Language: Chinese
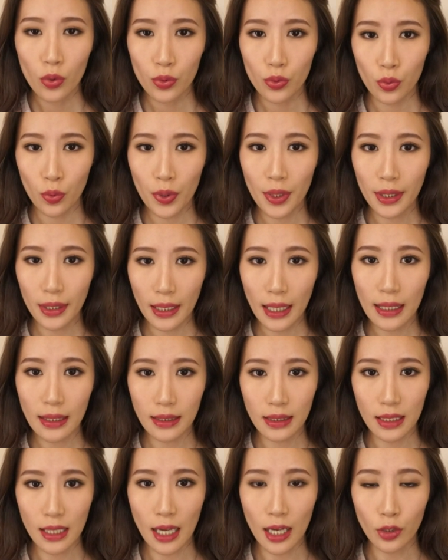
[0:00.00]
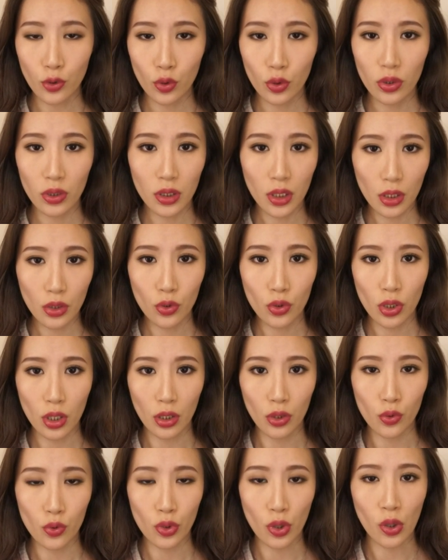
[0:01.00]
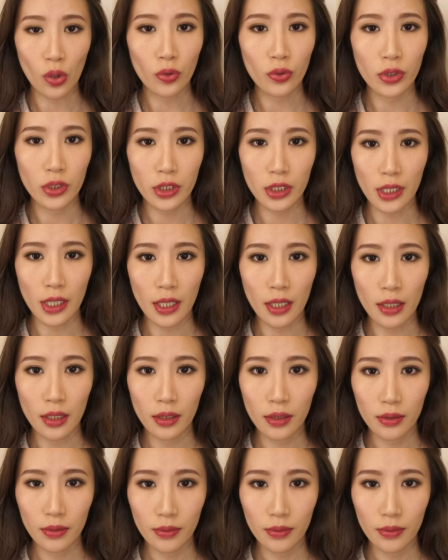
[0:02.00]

所以看起来就会更成熟一些。